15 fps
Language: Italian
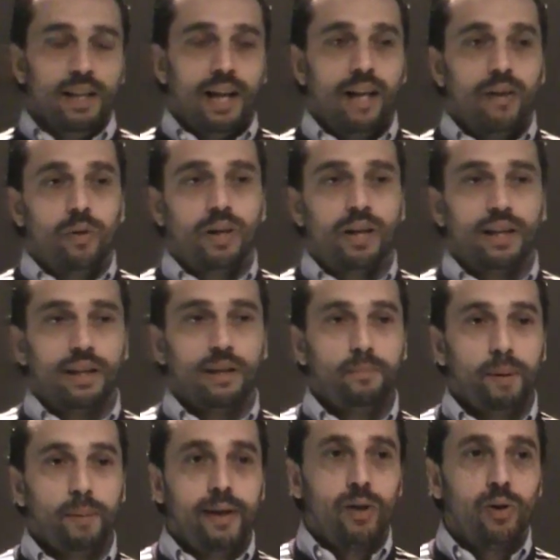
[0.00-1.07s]
allora, il
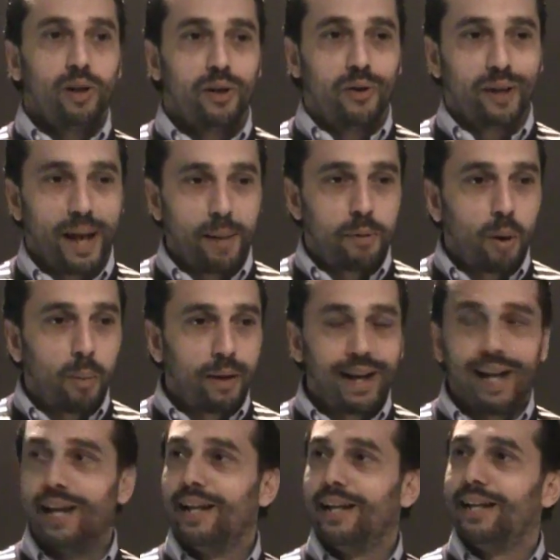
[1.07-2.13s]
peperone non è proprio
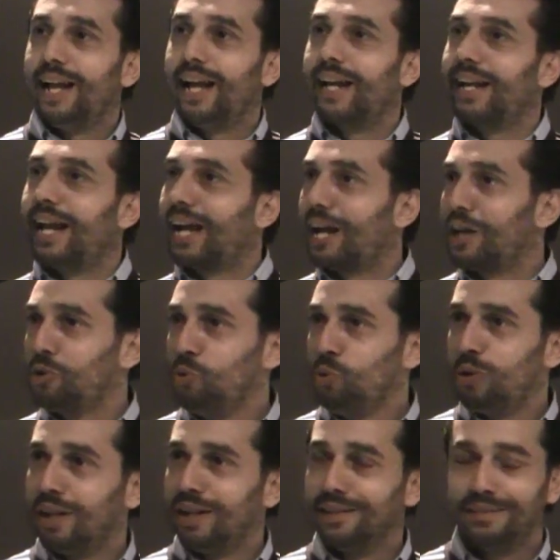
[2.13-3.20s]
una,
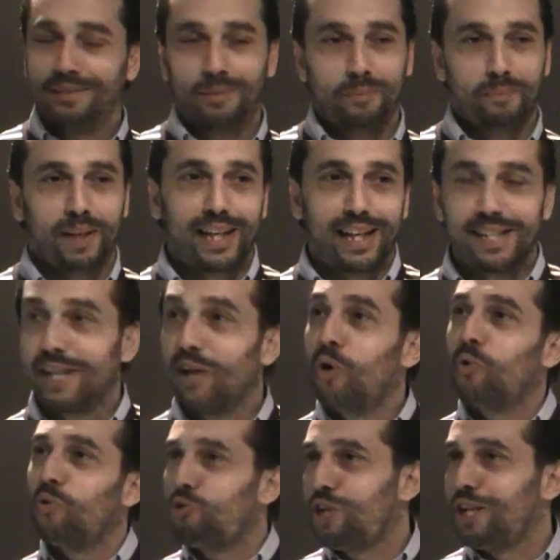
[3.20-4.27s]
caduta, perché se lo
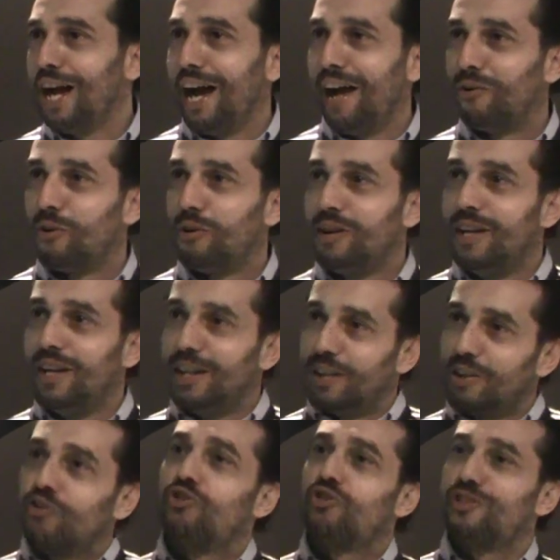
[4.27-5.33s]
cucinavo
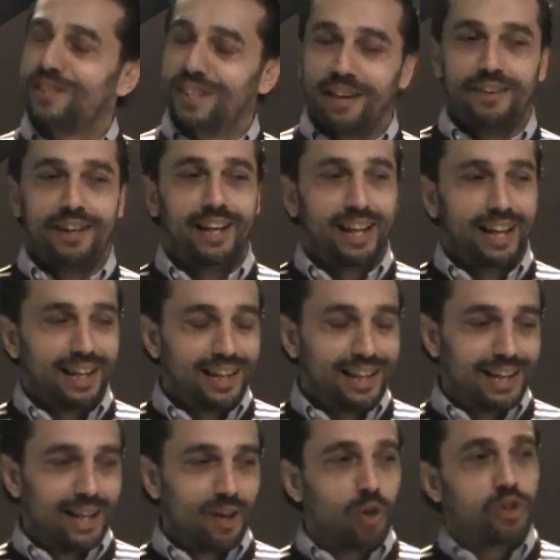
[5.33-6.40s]
ci stava la,
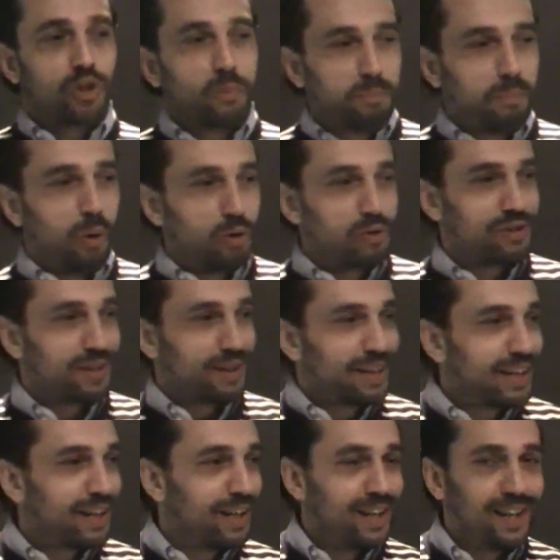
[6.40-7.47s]
la cosa opposta,
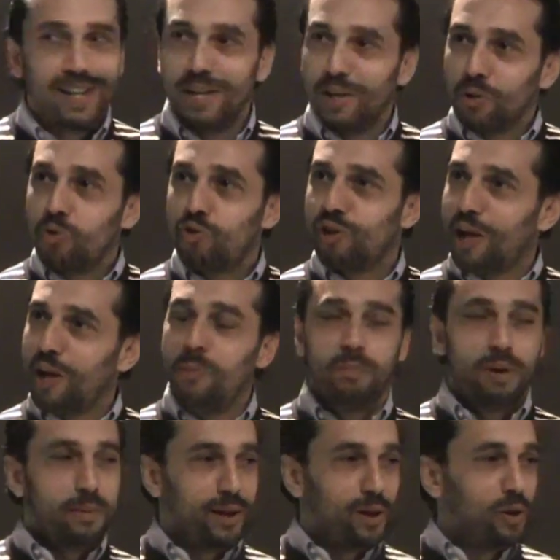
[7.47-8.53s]
perché cucinare un
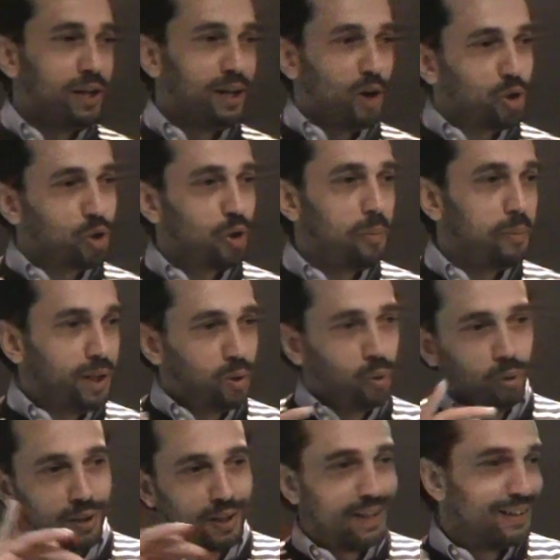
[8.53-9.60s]
peperone in 8
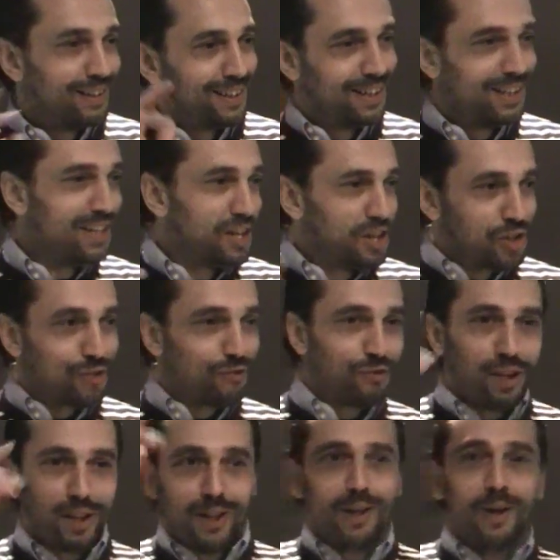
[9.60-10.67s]
minuti
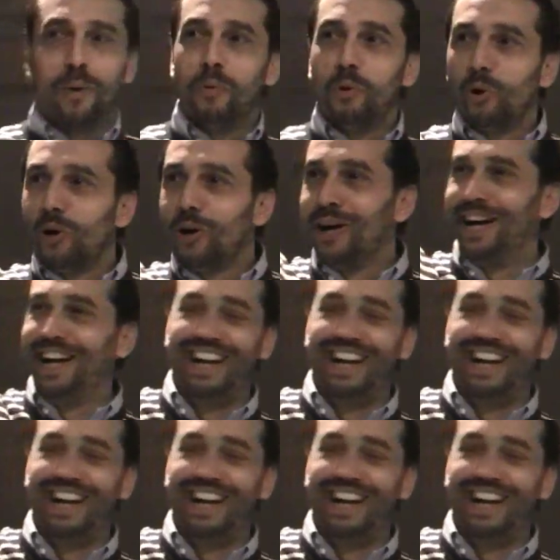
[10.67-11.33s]
sfidavo pure,